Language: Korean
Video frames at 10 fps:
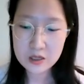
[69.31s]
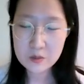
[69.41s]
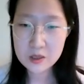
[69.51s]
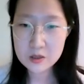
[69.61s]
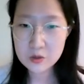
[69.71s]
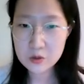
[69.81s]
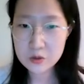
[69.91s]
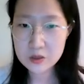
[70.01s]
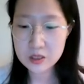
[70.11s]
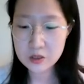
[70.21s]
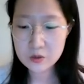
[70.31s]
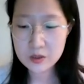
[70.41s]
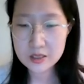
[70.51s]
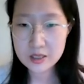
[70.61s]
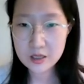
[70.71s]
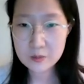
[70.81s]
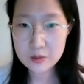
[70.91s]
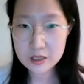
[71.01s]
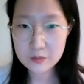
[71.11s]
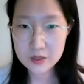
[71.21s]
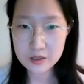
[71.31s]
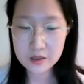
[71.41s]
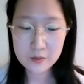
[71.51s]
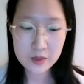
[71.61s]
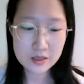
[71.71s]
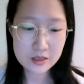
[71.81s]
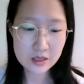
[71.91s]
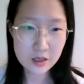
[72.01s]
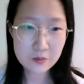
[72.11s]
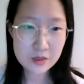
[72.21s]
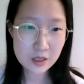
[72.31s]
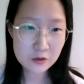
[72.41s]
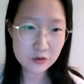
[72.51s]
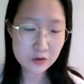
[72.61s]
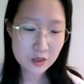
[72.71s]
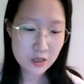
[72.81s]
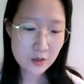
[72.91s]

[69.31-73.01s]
일반적으로는 인도네시아, 필리핀, 베트남, 태국,